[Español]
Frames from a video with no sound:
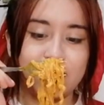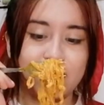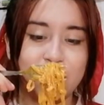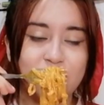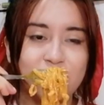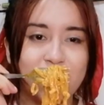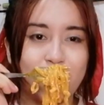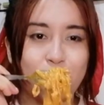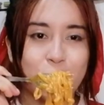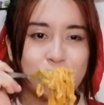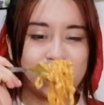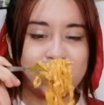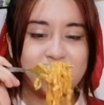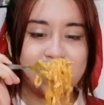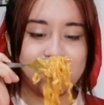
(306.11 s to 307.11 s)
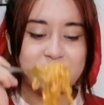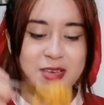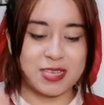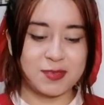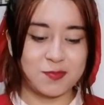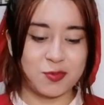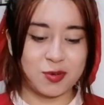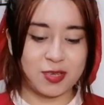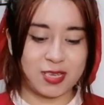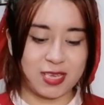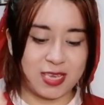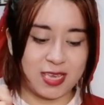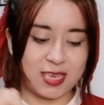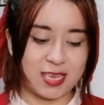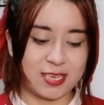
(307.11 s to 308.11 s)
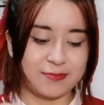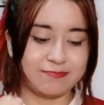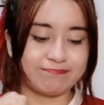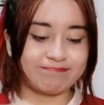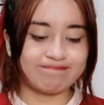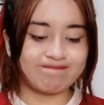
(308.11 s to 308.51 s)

Siento que lo cocí de más porque